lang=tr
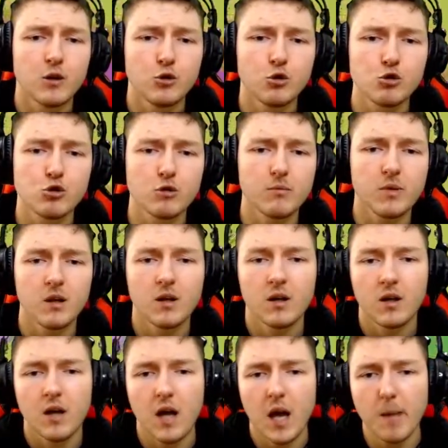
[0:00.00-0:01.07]
Yüzüm
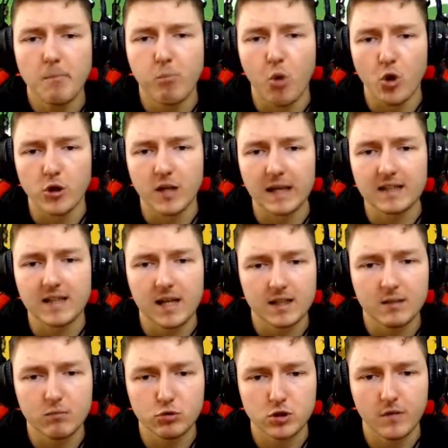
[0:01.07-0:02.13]
hep boyuna
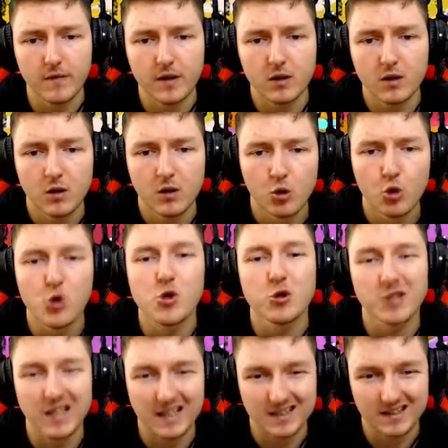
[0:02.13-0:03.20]
giderdi. Bu sefer
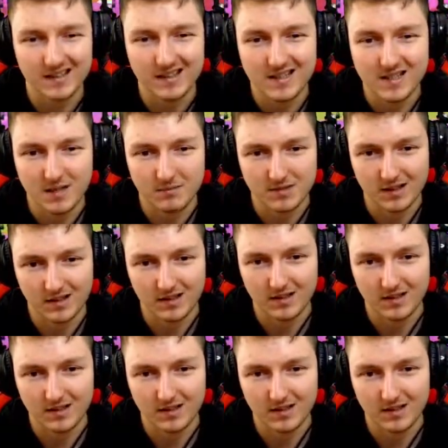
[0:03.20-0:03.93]
huyuna gitti diyeceğim sanki.